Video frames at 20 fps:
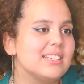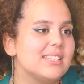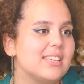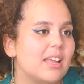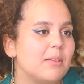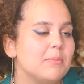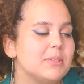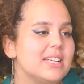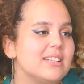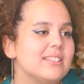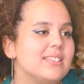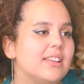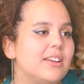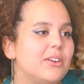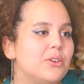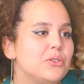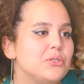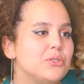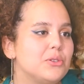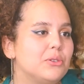ne, ne
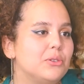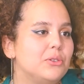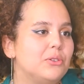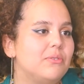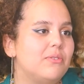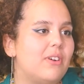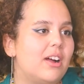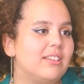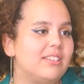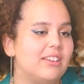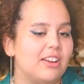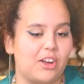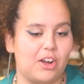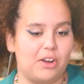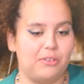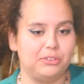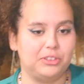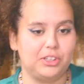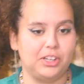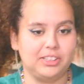yaşanmış? Yani Caner Özgürtlü'nün
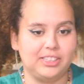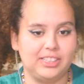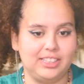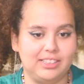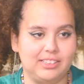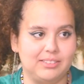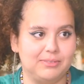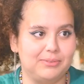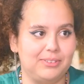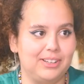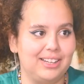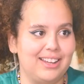vardı ya kaftan